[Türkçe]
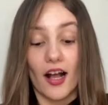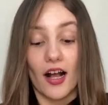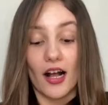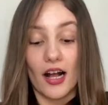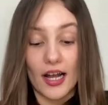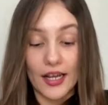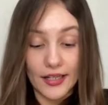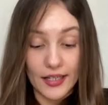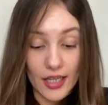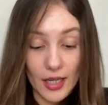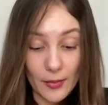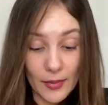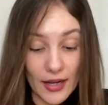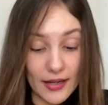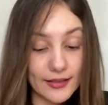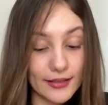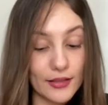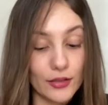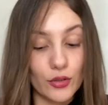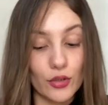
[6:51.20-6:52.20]
Aynaya
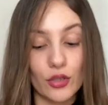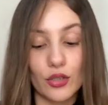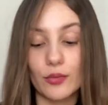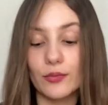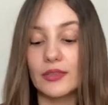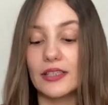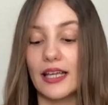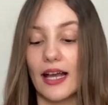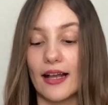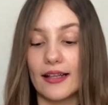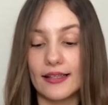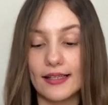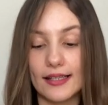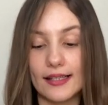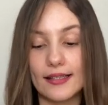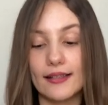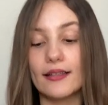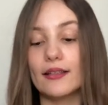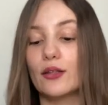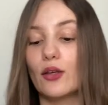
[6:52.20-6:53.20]
baktırıyorum
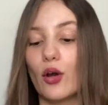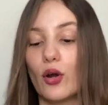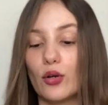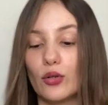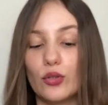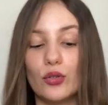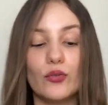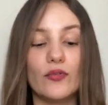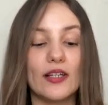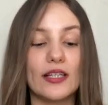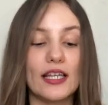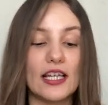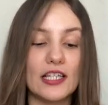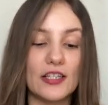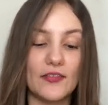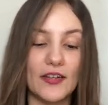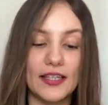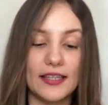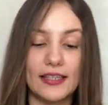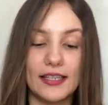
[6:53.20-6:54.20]
kendisini gördüğü ve
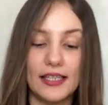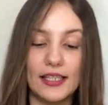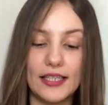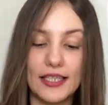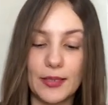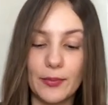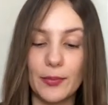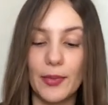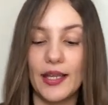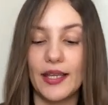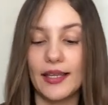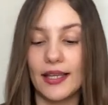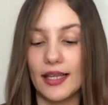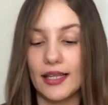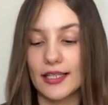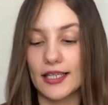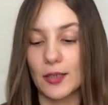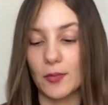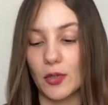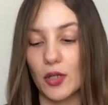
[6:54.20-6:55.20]
keşfettiği için beyin
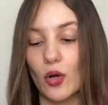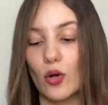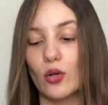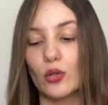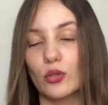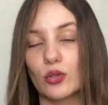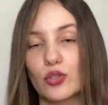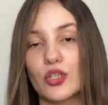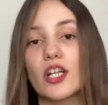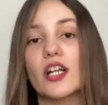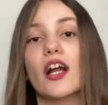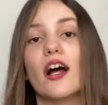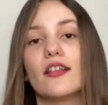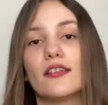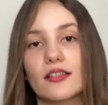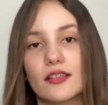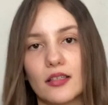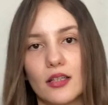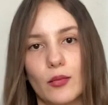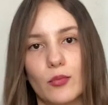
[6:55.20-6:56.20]
gelişimine oldukça
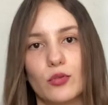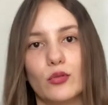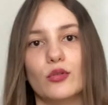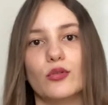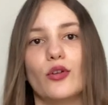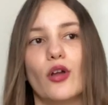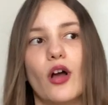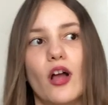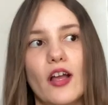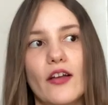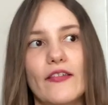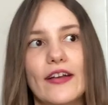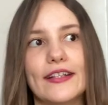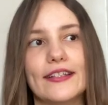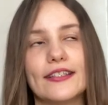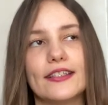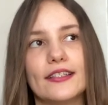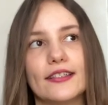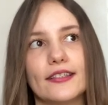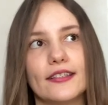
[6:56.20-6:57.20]
katkıda bulunuyor.
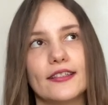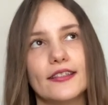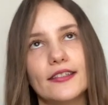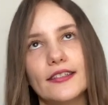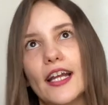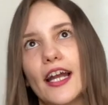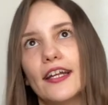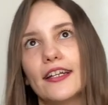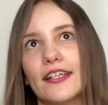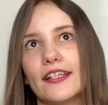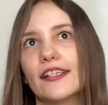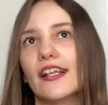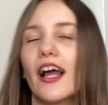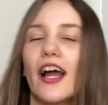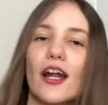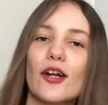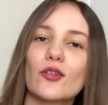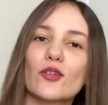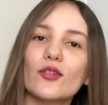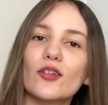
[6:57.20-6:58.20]
Evet neredeyse
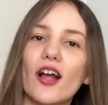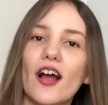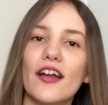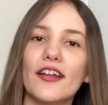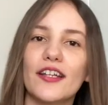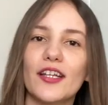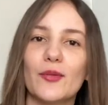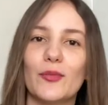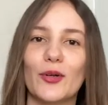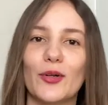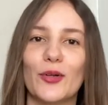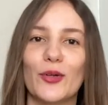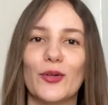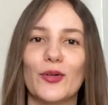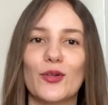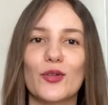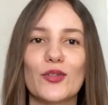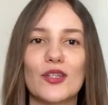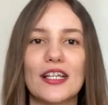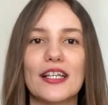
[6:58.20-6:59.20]
her gün aynaya bakıyoruz.